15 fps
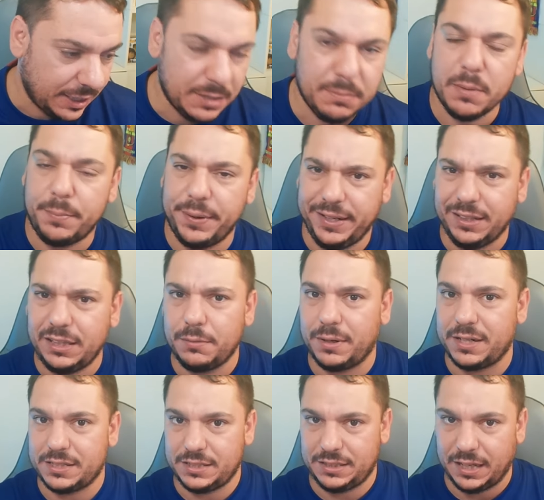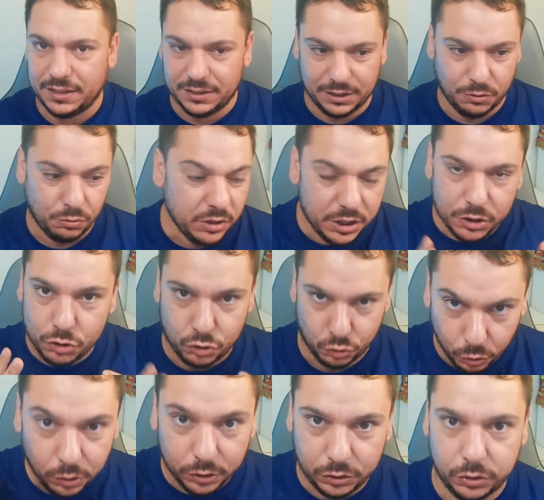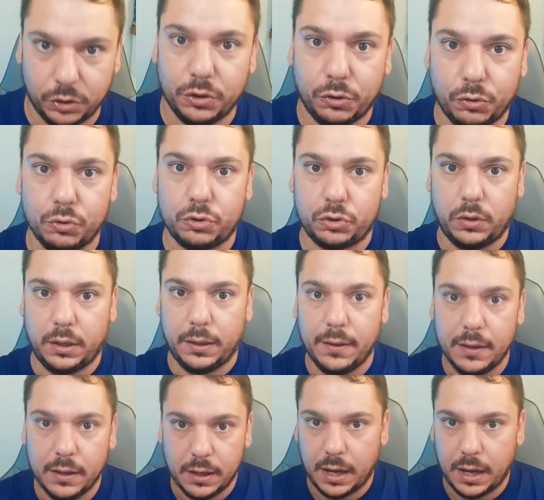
Y me parece bastante un insulto incluso a,